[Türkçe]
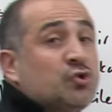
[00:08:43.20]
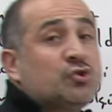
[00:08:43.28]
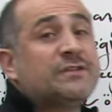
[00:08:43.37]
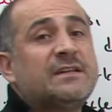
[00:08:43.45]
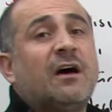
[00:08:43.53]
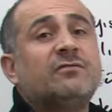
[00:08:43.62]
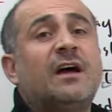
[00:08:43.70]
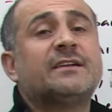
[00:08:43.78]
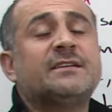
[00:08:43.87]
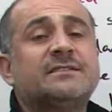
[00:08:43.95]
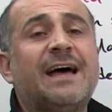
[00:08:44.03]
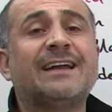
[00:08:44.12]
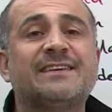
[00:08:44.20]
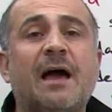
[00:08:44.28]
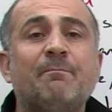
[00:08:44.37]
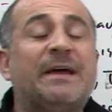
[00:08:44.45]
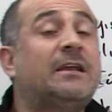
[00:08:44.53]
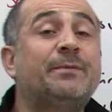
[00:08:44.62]
uçlu sınavlardır
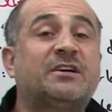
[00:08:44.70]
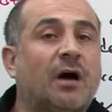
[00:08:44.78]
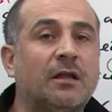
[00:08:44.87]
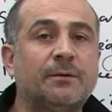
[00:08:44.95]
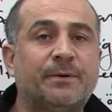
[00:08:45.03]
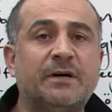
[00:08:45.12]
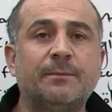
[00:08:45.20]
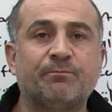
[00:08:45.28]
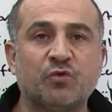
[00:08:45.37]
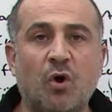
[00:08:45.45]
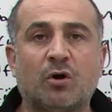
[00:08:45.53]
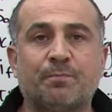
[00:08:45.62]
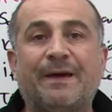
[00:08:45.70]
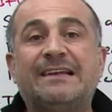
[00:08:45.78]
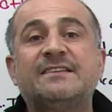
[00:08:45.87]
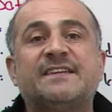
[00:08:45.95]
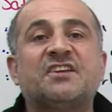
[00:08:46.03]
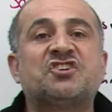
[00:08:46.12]
derken belli bir kalıbı yok.
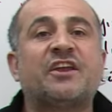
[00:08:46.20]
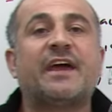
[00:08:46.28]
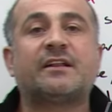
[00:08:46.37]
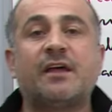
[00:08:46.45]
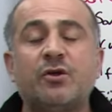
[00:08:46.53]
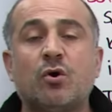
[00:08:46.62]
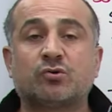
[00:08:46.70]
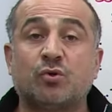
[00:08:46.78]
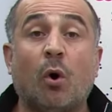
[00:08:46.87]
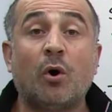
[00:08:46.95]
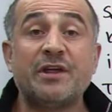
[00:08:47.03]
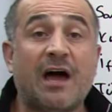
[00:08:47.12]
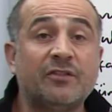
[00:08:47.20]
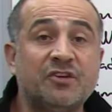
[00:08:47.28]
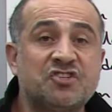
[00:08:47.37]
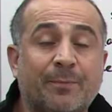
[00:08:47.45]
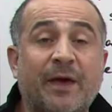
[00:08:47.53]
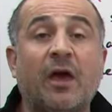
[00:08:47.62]
Belli seçenekleri yok. Doğru
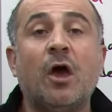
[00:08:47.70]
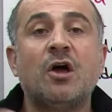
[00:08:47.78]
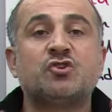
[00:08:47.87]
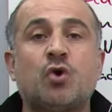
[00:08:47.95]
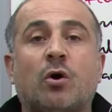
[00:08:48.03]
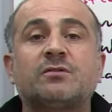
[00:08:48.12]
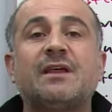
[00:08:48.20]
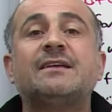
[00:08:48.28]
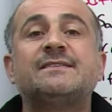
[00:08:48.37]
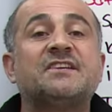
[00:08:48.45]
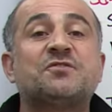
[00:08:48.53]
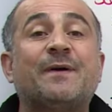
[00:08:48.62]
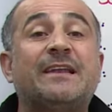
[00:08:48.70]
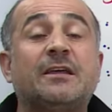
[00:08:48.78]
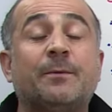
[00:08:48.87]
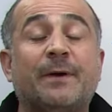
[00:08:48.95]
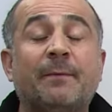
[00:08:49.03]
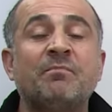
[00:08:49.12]
yanlış gibi, çoktan seçmeli
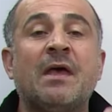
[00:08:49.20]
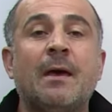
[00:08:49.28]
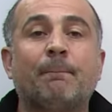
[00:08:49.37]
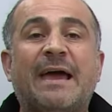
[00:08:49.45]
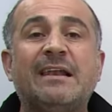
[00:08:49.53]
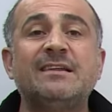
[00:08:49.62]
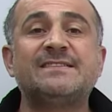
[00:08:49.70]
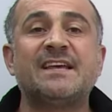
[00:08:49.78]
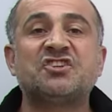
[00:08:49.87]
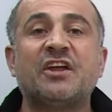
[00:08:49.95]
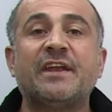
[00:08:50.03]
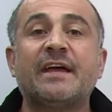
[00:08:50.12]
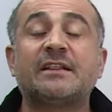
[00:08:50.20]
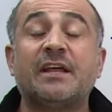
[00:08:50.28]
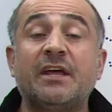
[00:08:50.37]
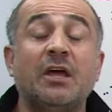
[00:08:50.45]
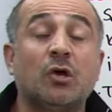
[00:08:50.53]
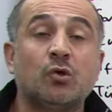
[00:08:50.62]
gibi belli
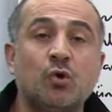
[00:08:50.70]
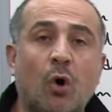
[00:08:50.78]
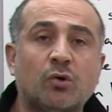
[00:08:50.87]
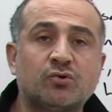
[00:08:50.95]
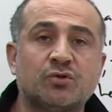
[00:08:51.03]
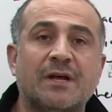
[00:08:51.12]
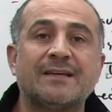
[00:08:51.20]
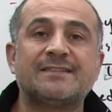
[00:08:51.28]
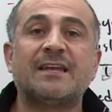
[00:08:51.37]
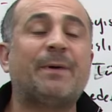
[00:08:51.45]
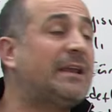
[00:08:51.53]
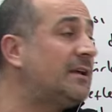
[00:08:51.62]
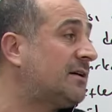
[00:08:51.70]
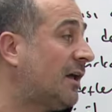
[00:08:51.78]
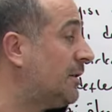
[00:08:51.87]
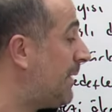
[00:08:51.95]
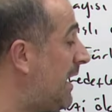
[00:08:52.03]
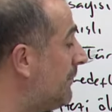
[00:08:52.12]
seçenekleri yoktur. Seni belli
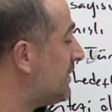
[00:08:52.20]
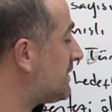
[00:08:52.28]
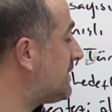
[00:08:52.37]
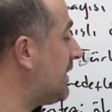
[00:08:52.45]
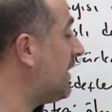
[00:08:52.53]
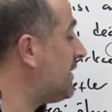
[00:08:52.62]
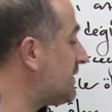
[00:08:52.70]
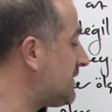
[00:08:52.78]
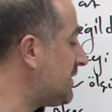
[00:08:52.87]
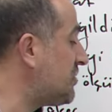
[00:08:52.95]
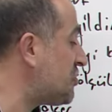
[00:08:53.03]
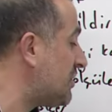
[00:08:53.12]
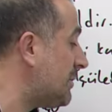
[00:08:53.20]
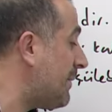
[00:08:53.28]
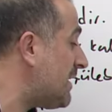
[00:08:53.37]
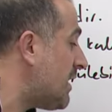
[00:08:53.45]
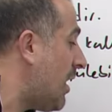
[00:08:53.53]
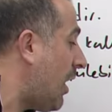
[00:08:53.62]
kalıba e, sıkıştırmaz.